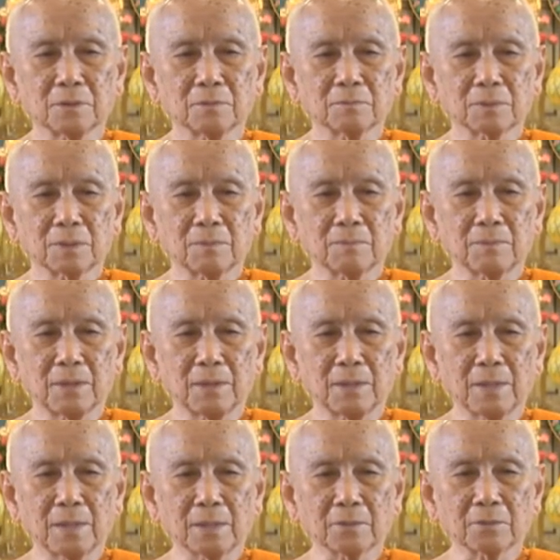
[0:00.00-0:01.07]
ทรงพระม
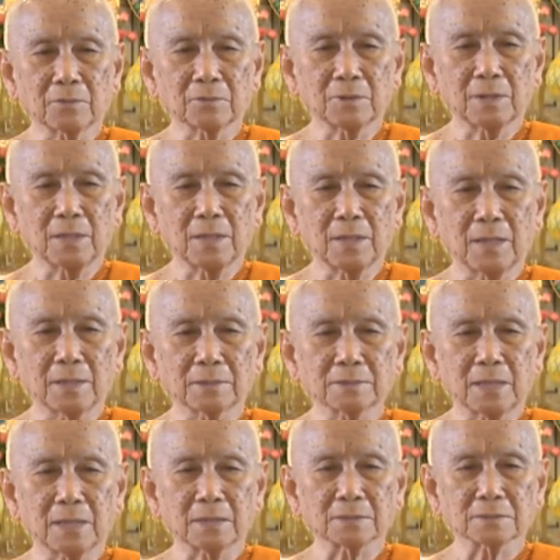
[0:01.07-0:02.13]
หากรุณา
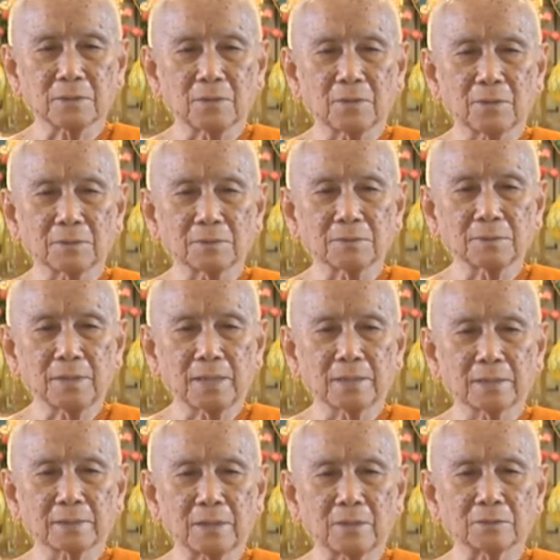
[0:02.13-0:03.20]
สั่งสอน ให้
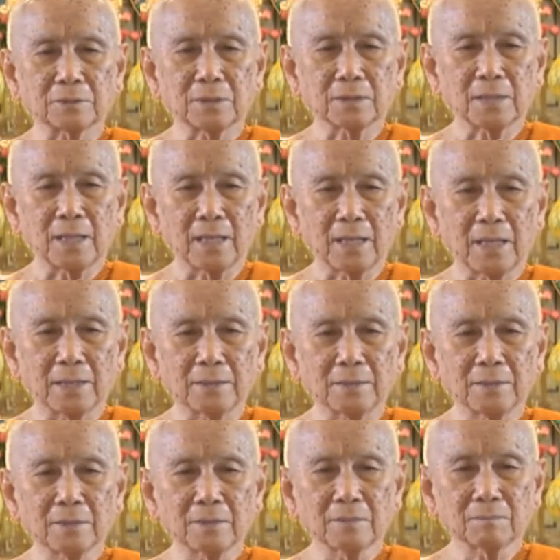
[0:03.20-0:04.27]
เราทั้งหลาย
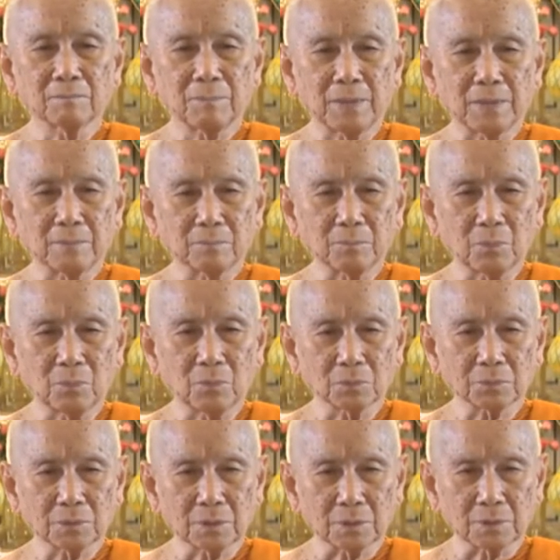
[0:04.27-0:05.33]
เป็นผู้
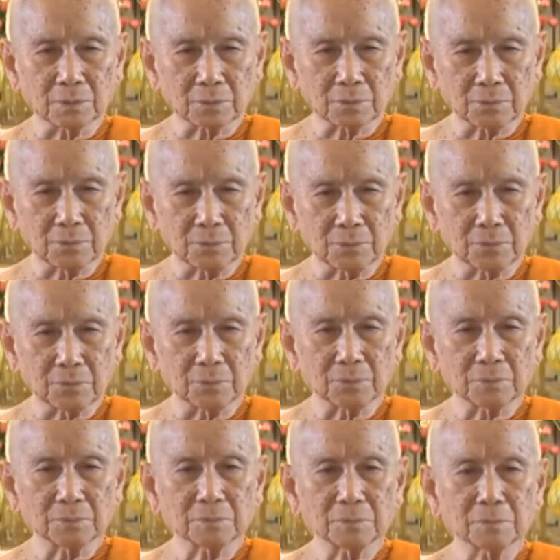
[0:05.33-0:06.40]
ตื่นรู้
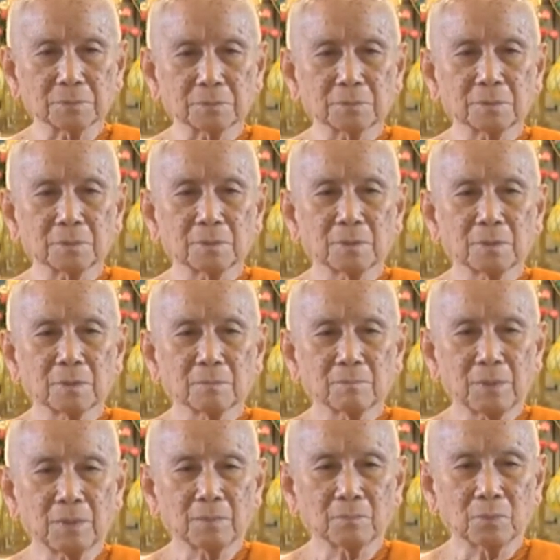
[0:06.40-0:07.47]

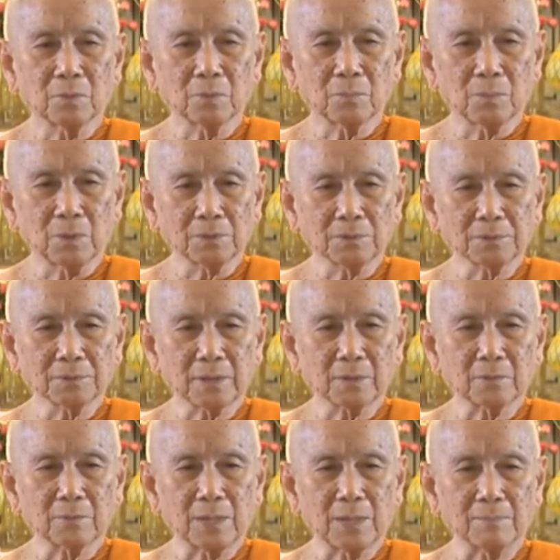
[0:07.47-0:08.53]
เป็นผู้พ้นจา
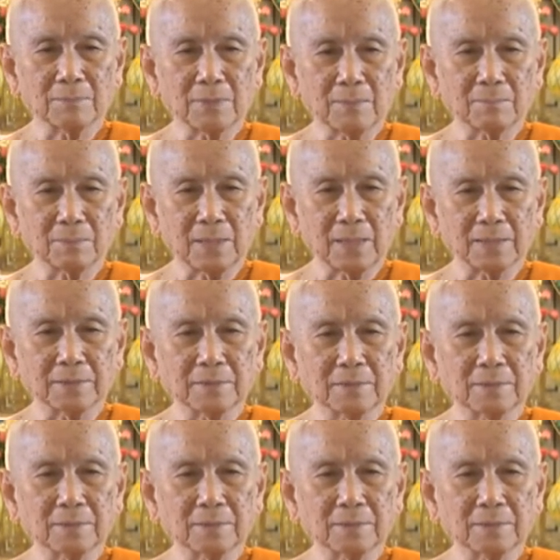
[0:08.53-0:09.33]
กความหลับไหล